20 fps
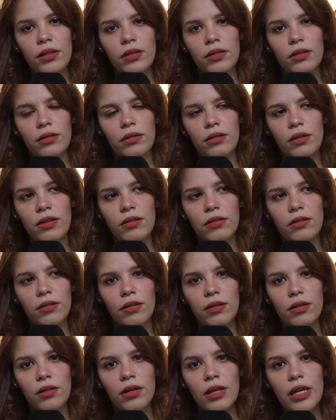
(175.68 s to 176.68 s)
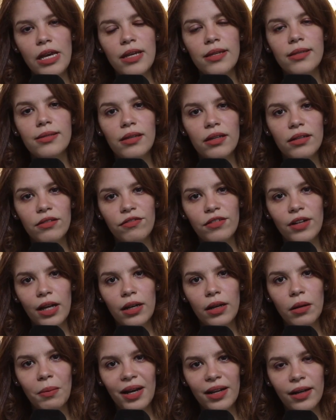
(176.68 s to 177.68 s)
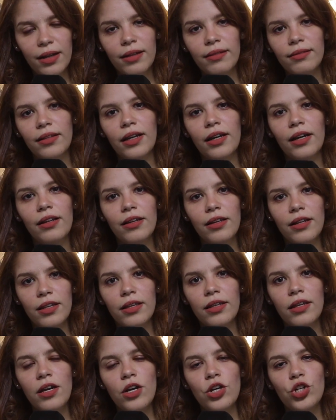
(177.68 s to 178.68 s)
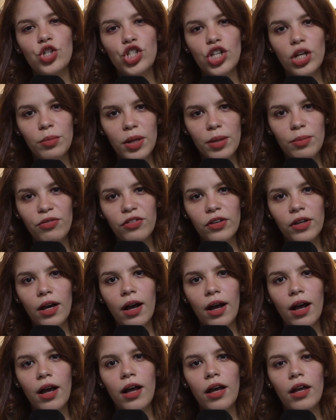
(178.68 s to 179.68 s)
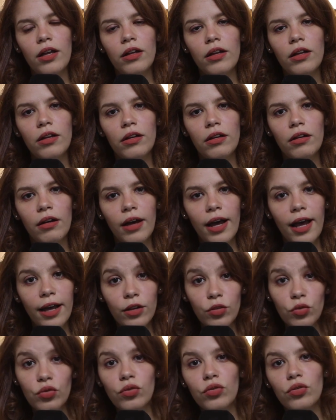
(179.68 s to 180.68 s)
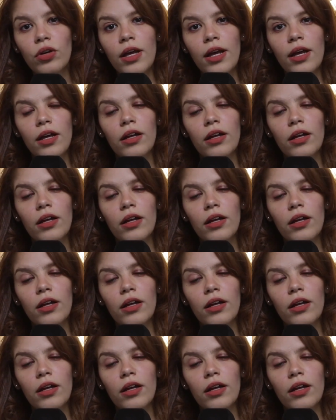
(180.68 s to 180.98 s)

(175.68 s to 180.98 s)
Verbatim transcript: آه، حيث آه، استهدفنا المناطق اللي الشباب فيها آه، قادوا